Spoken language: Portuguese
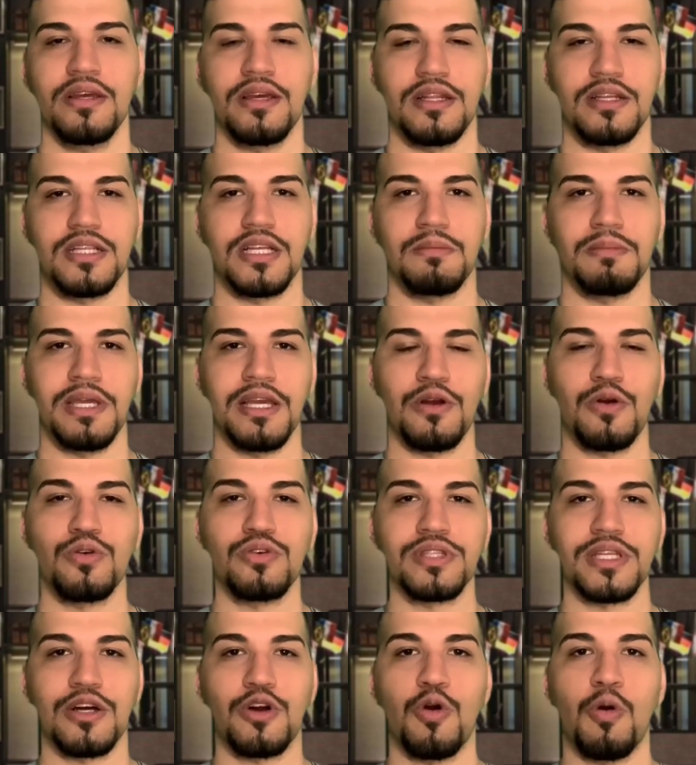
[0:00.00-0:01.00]
Ele também
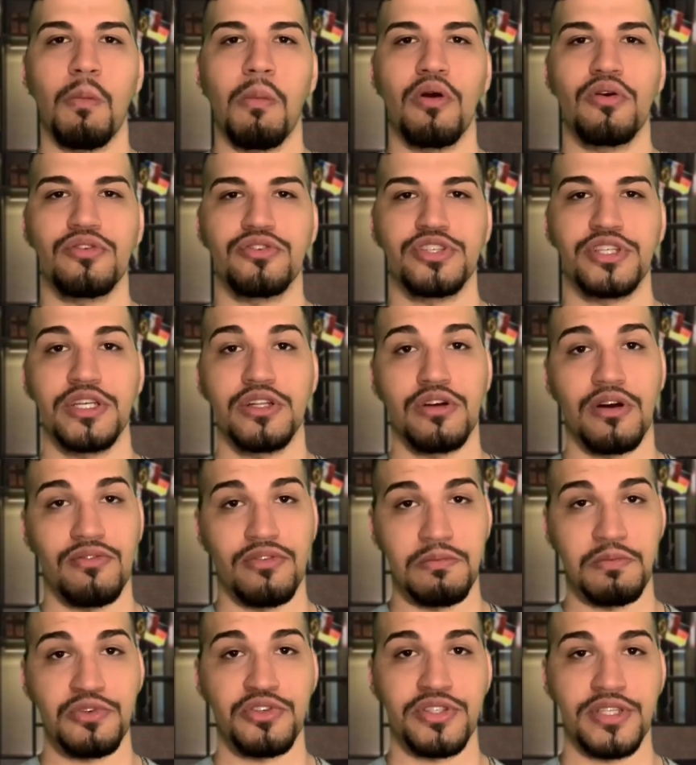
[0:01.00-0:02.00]
conta com um bônus de
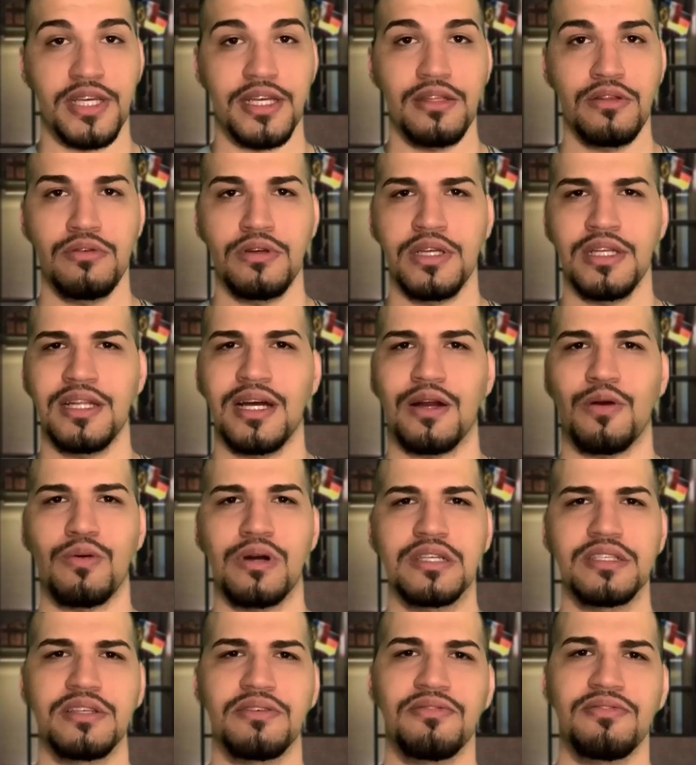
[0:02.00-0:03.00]
9%, que dá
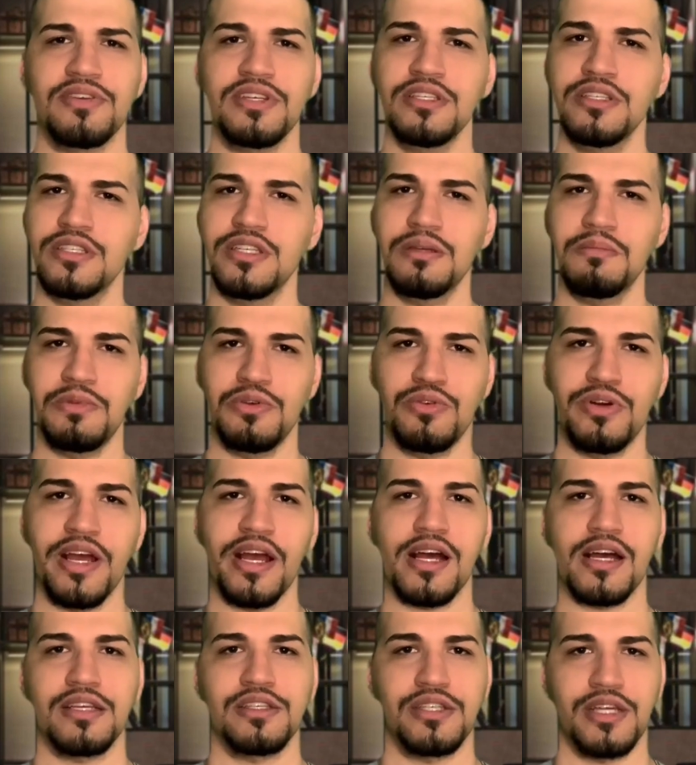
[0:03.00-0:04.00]
quase 20 mil
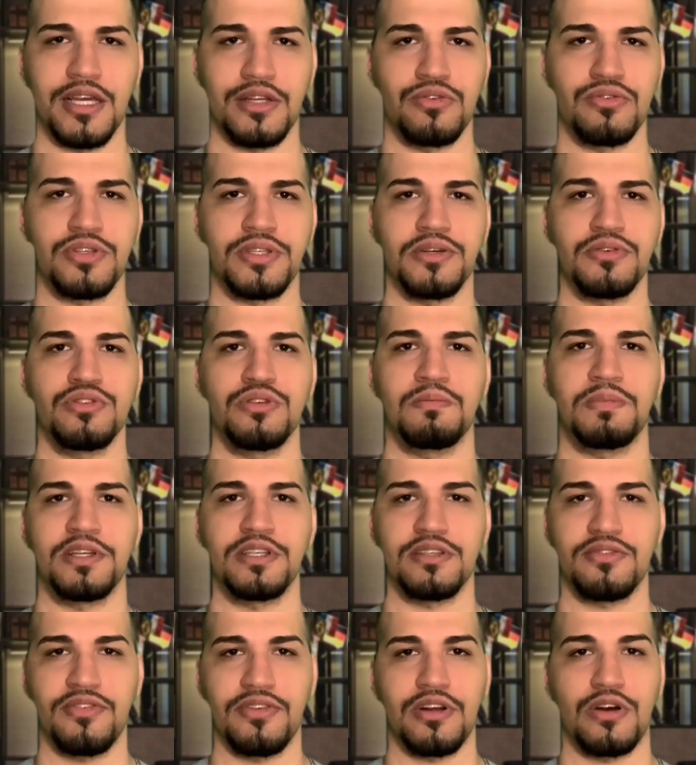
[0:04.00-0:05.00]
reais de redução do
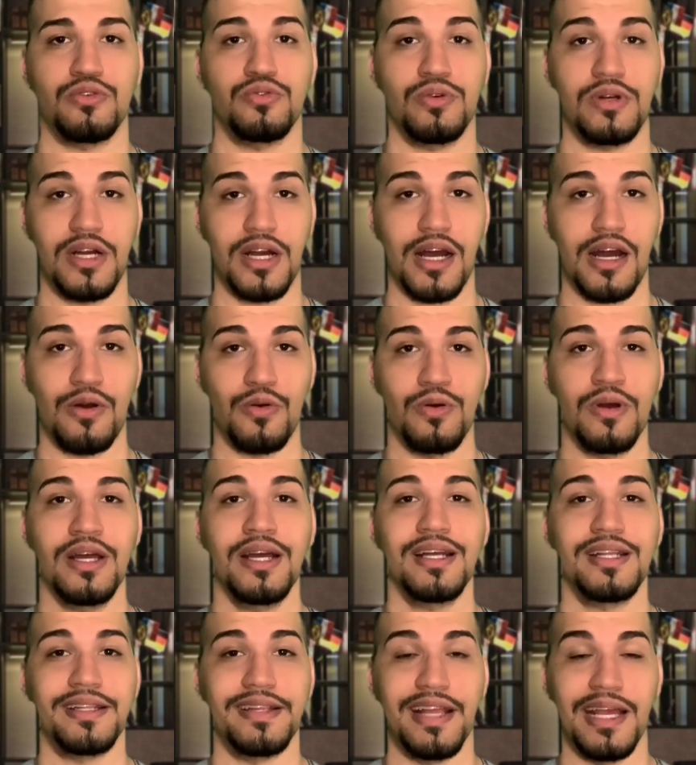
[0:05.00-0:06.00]
preço final do carro,
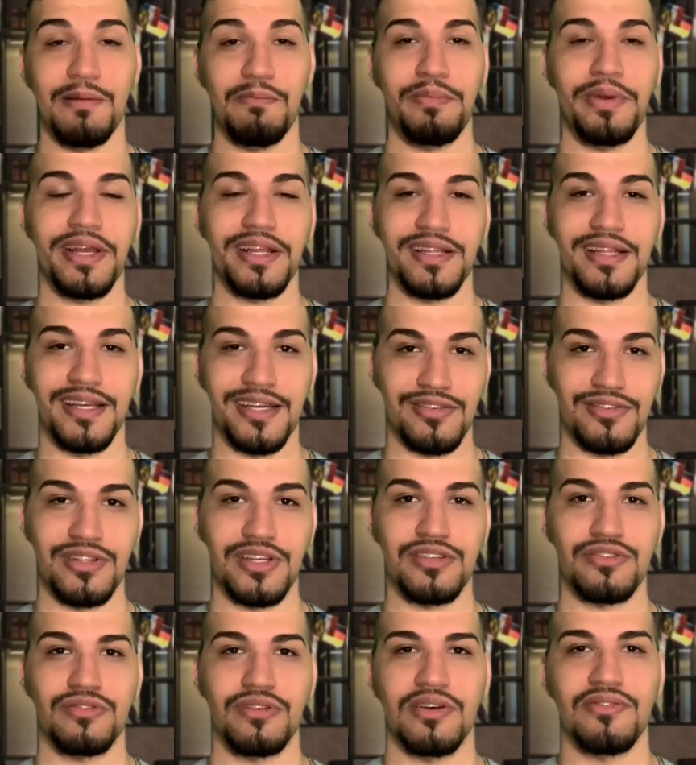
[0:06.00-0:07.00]
dependendo
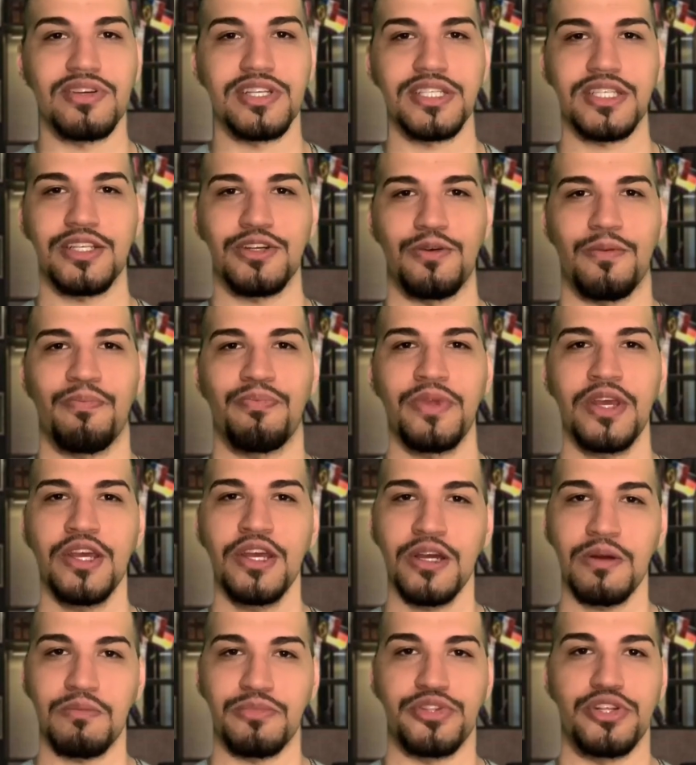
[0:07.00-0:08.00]
da sua versão.
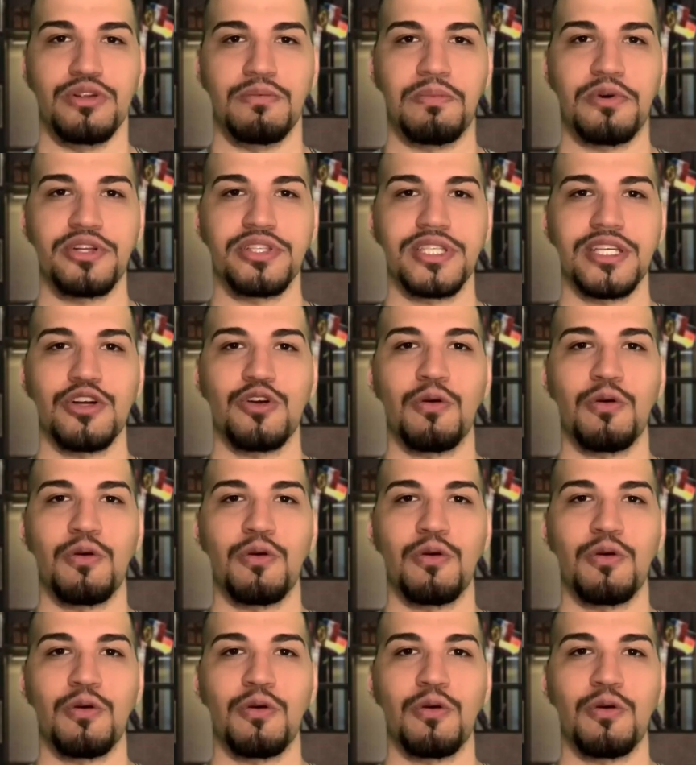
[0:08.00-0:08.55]
O modelo pode ser